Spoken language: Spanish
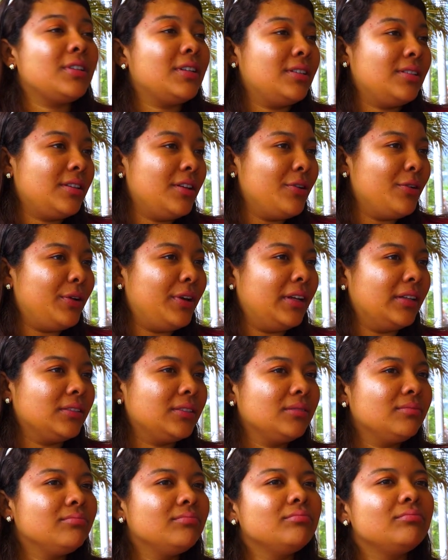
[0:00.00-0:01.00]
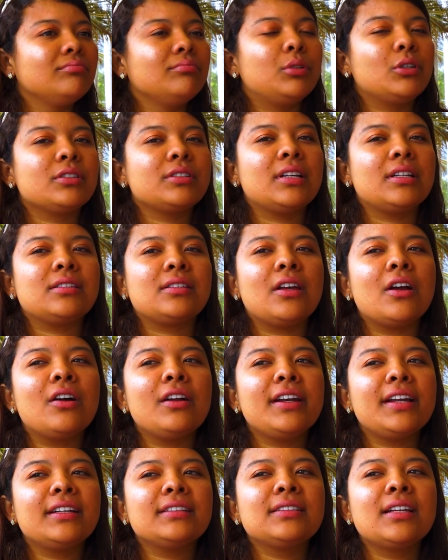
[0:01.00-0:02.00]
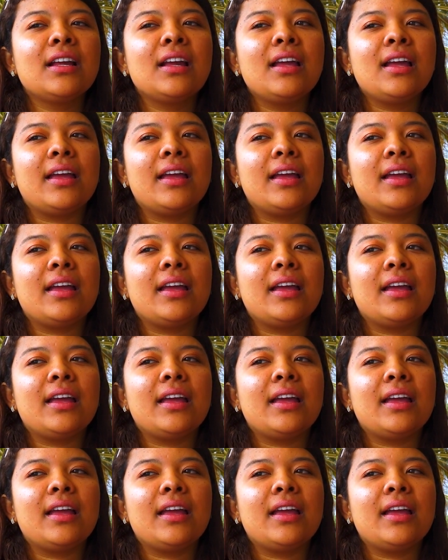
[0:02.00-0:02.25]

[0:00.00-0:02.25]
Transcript: sesiones, por sesiones,